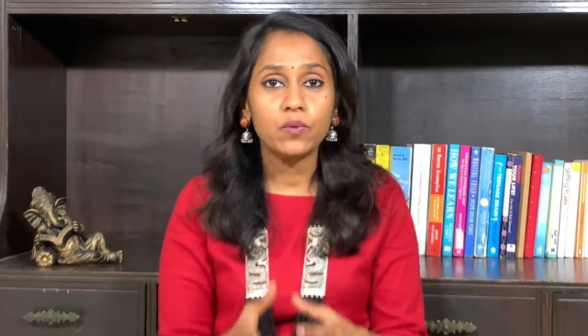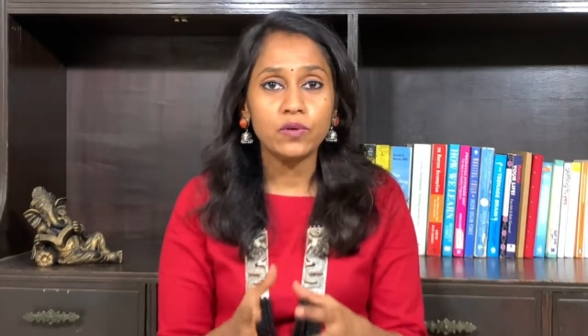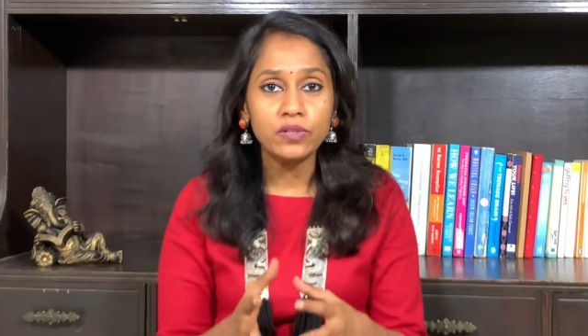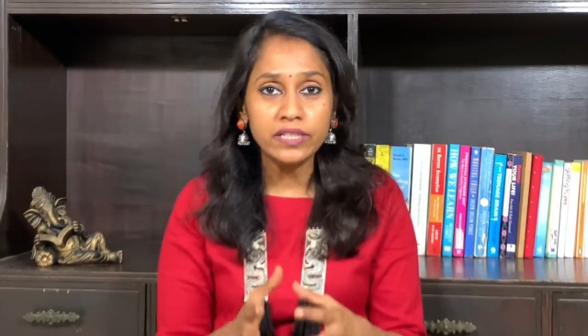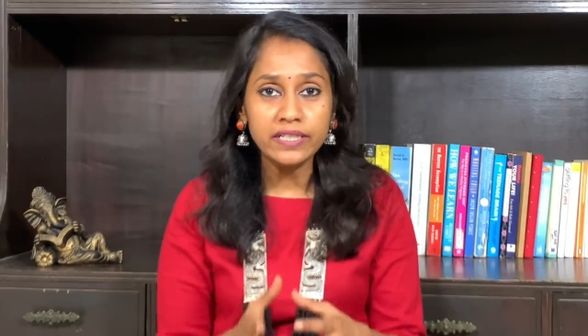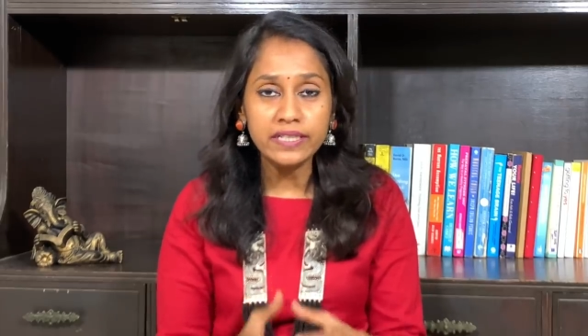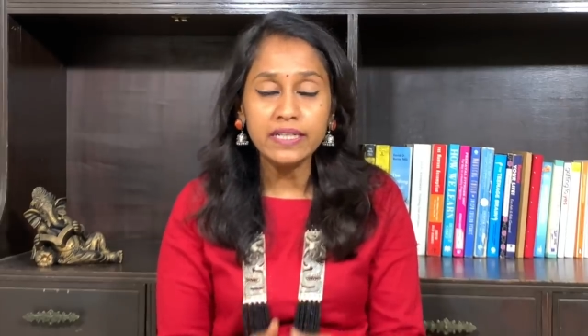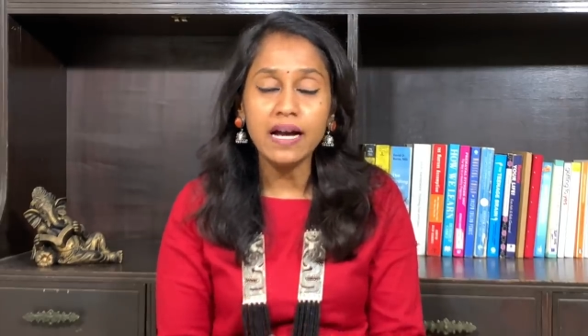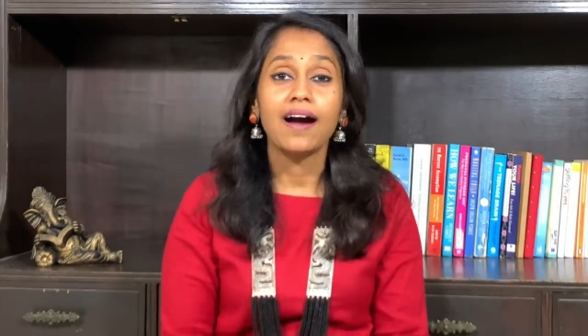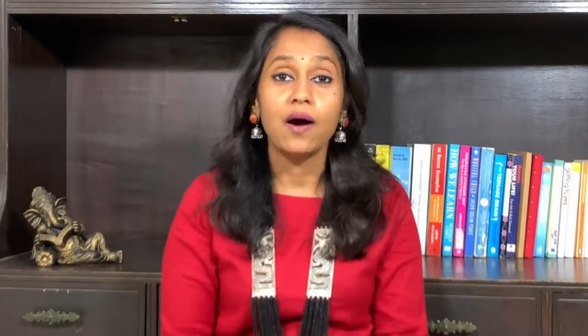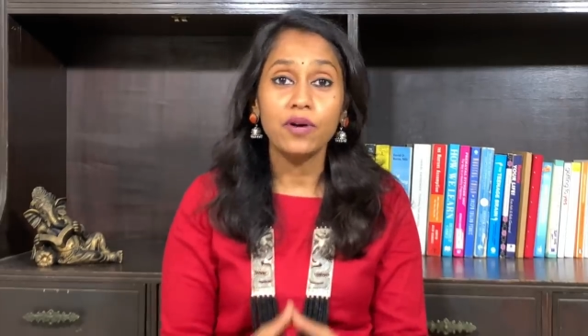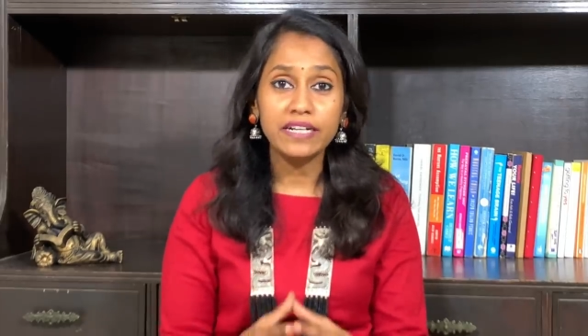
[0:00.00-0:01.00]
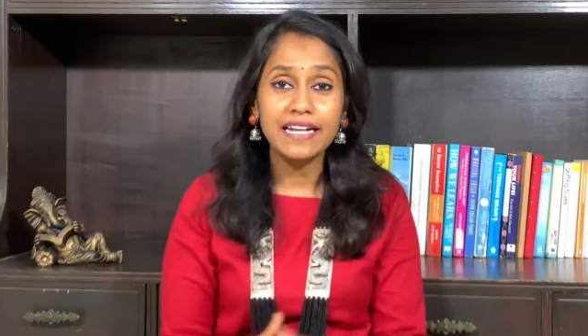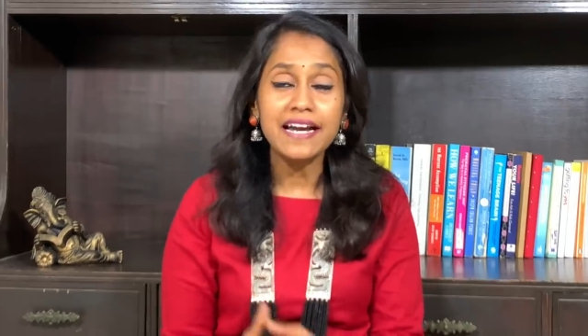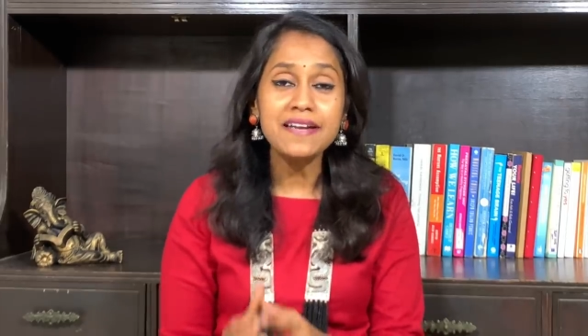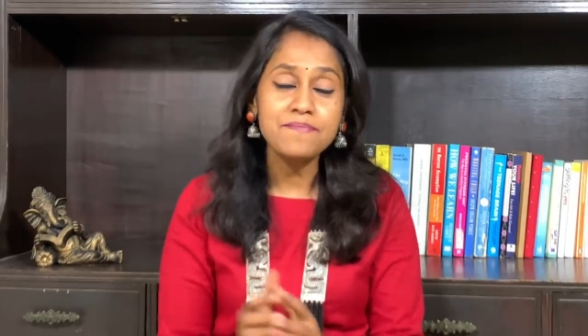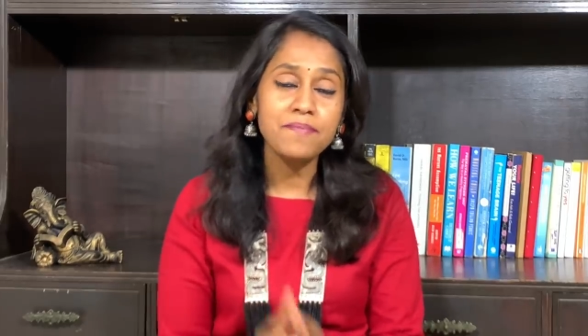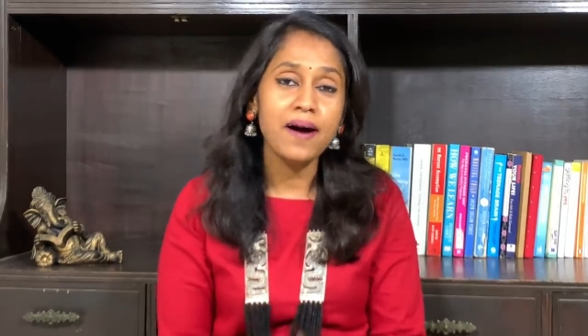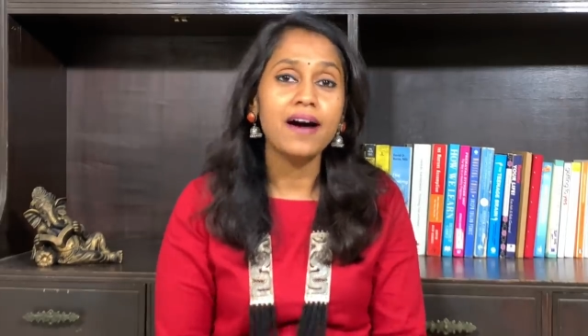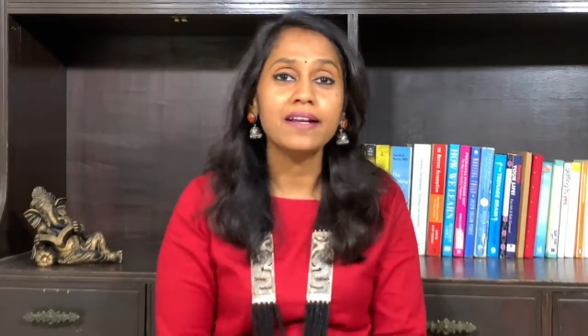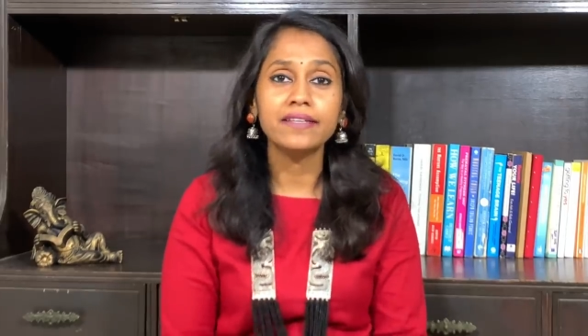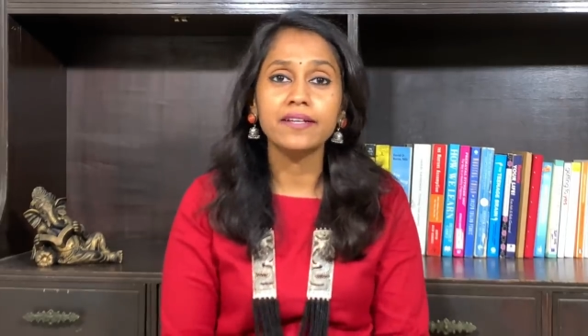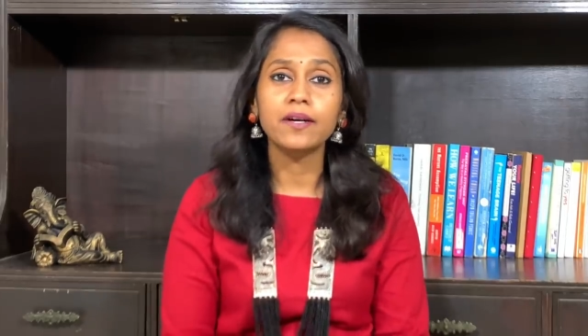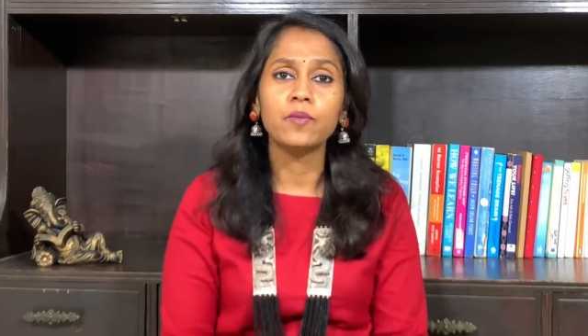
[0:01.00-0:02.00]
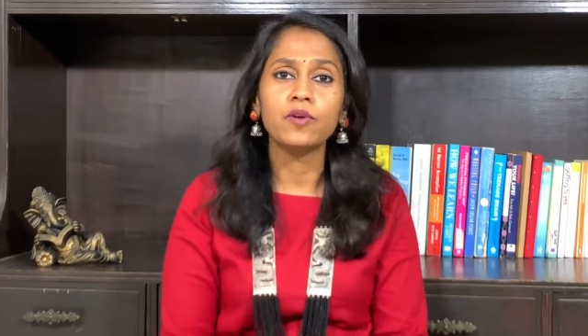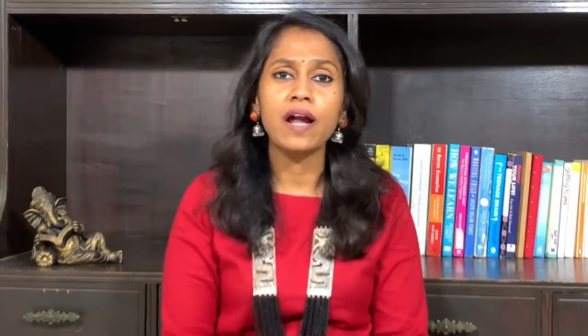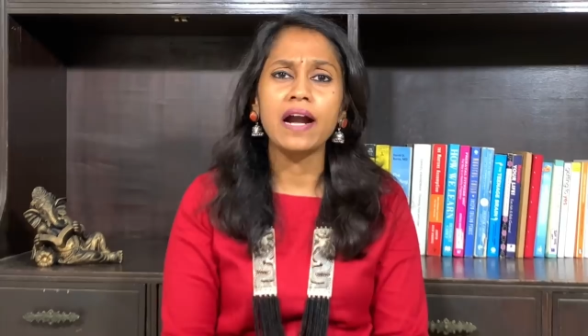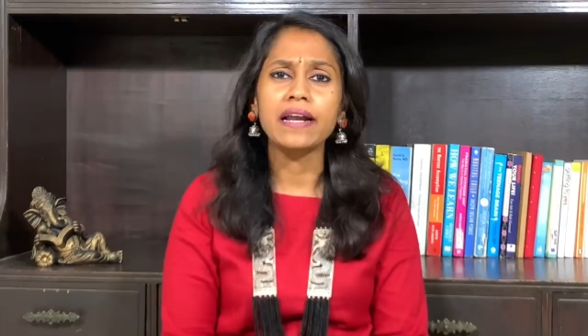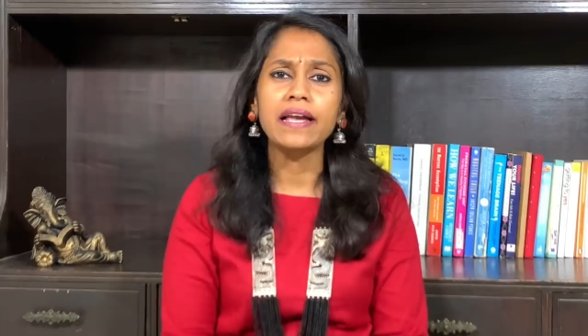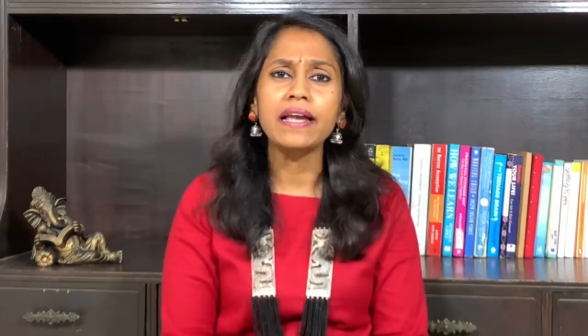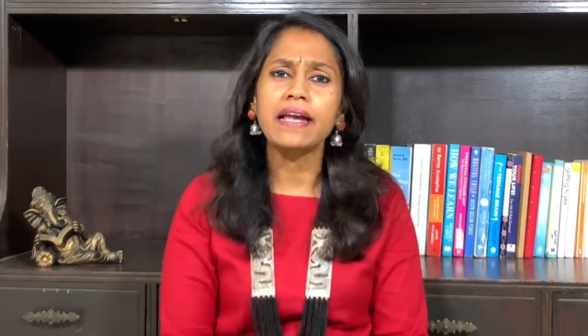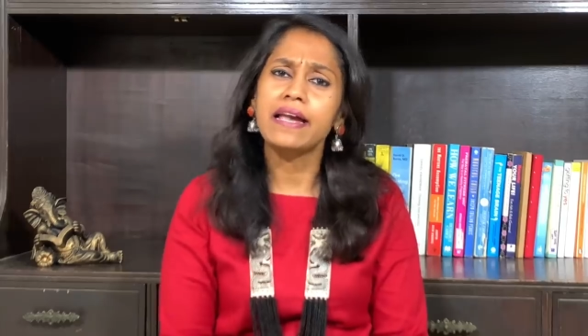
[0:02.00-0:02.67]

ஒண்ணு அவங்க டைம் மாறத்துக்கு முன்னாடி